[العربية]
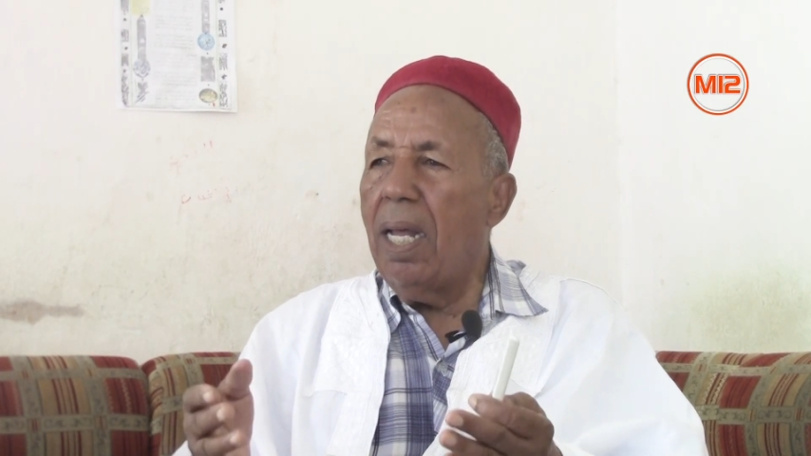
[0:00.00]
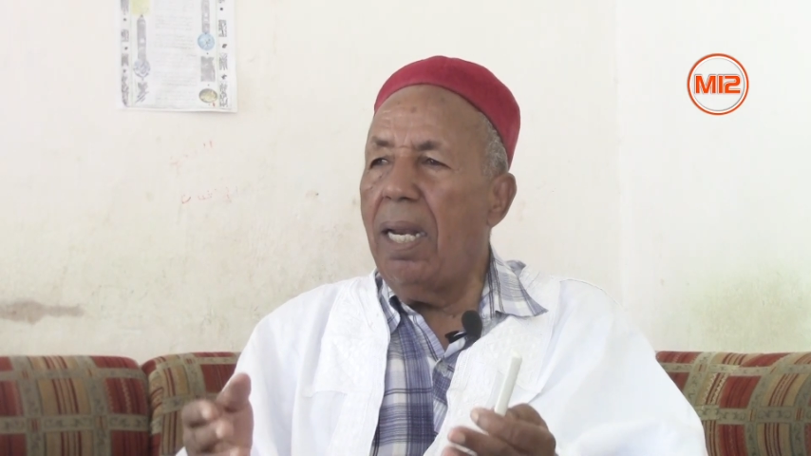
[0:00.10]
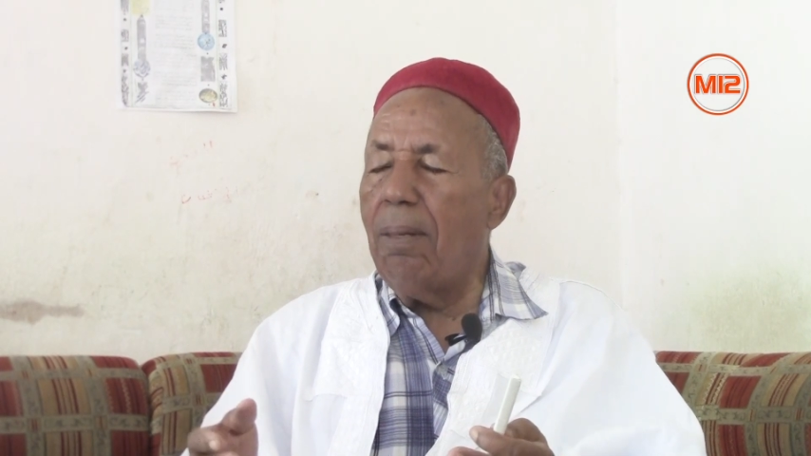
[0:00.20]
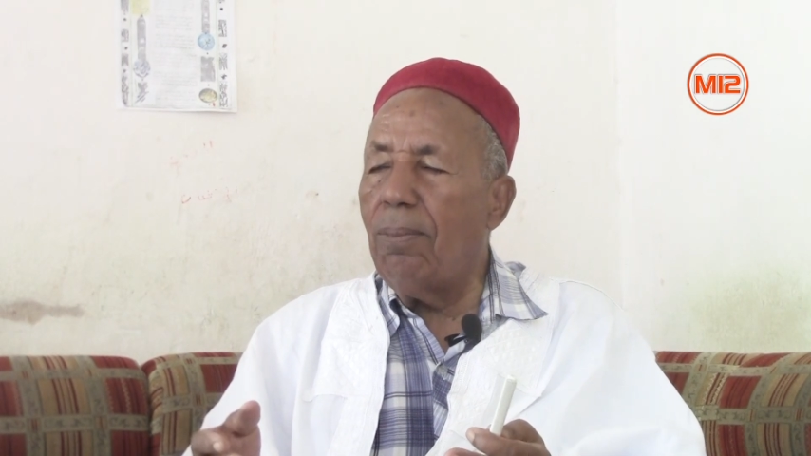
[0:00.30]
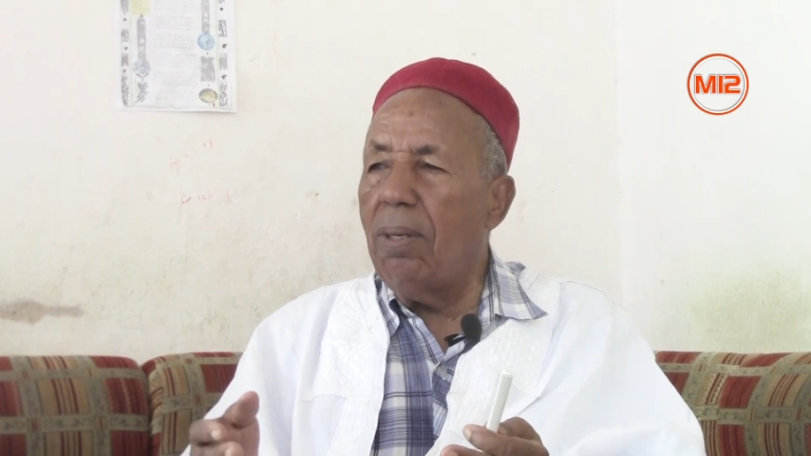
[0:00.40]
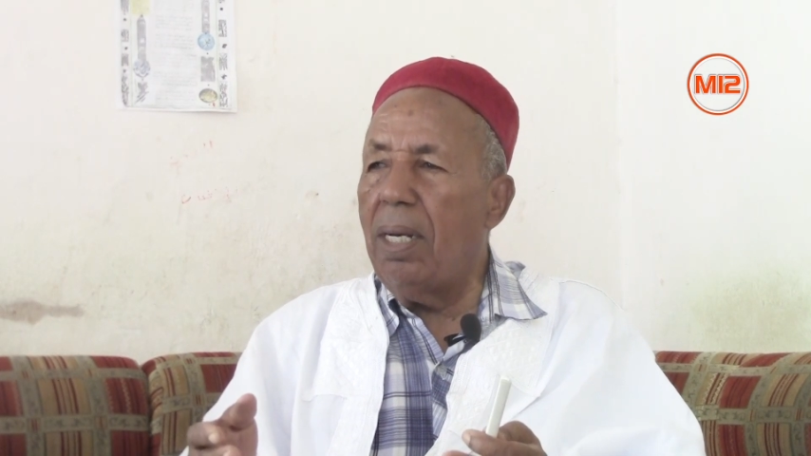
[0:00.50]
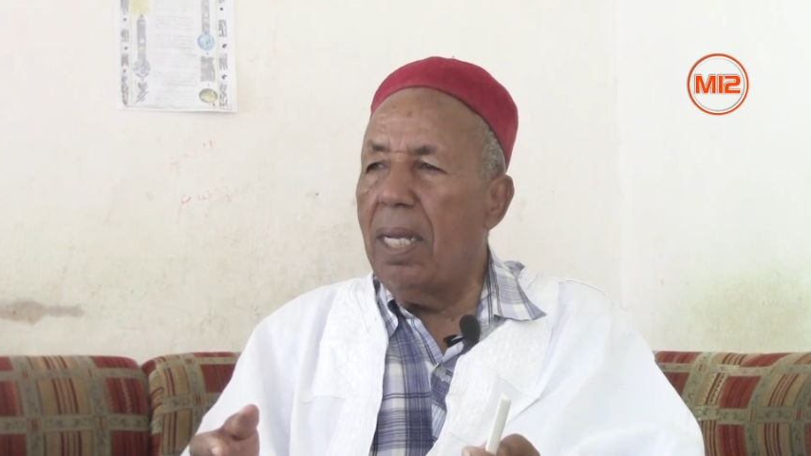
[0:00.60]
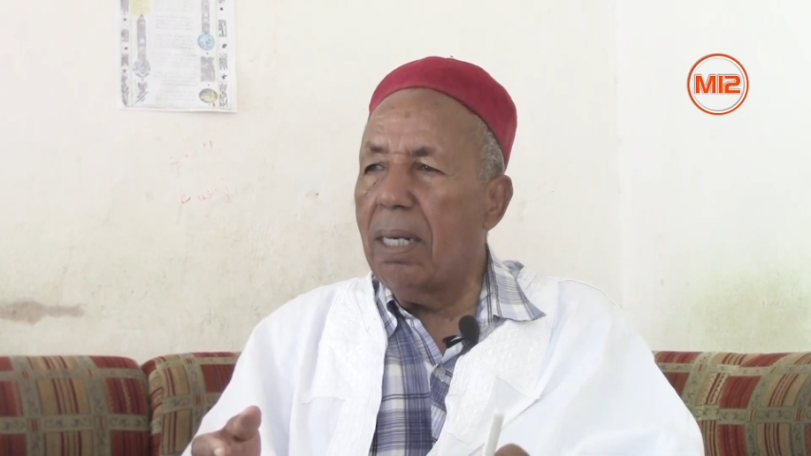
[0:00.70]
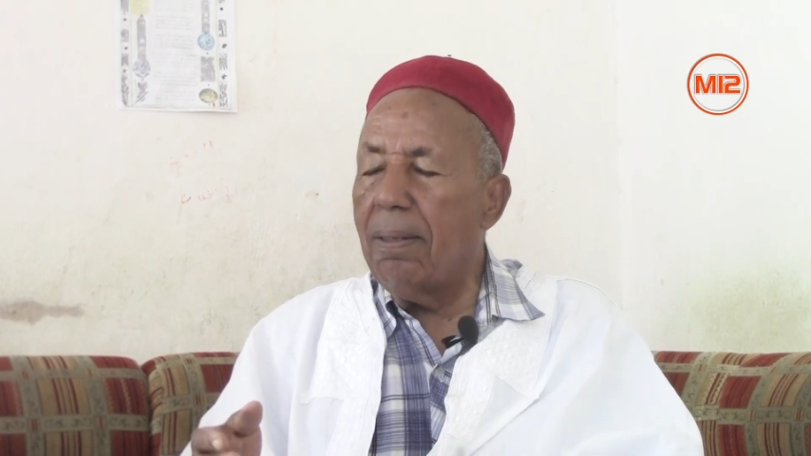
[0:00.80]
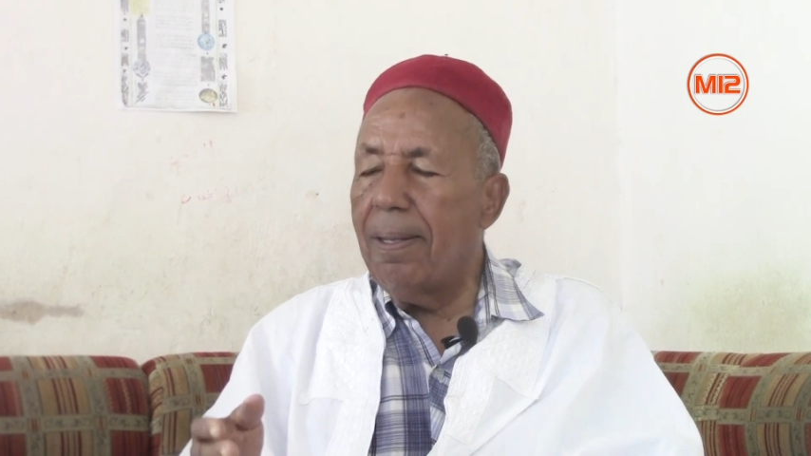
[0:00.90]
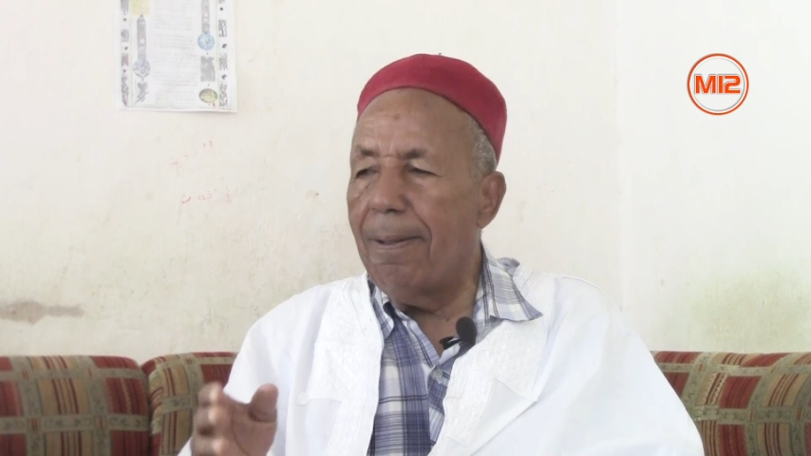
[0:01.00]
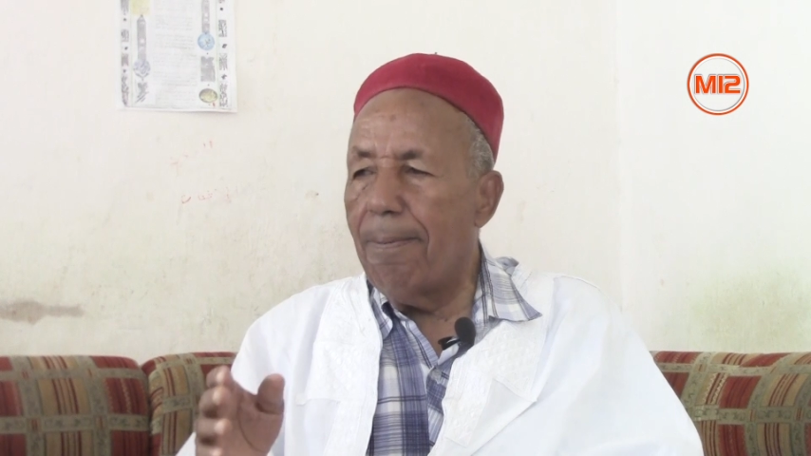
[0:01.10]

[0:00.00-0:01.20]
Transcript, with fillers: الحمد لله